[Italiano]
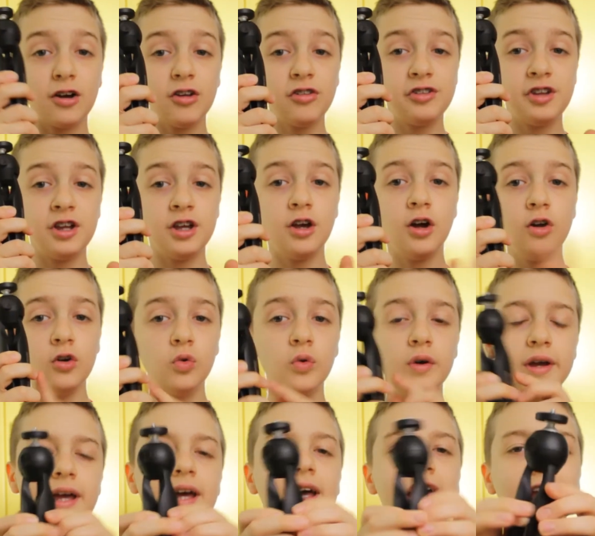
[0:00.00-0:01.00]
consiglio
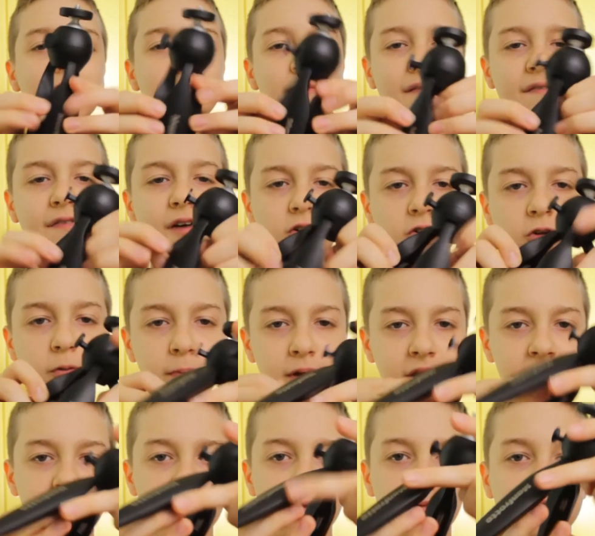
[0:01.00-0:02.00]
lui, il Manfrotto
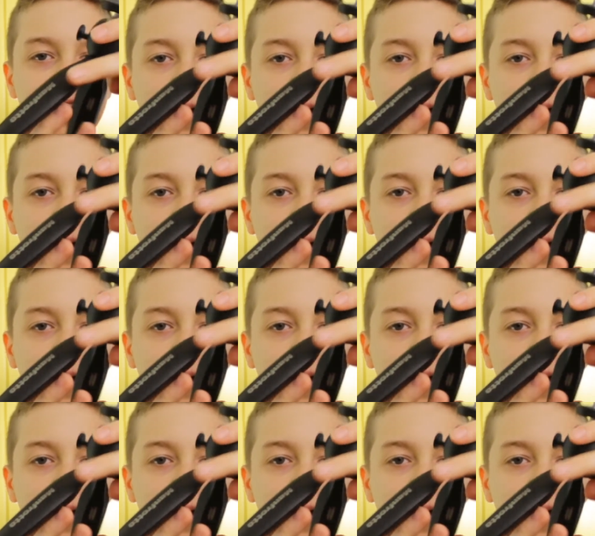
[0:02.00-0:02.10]
Pix, un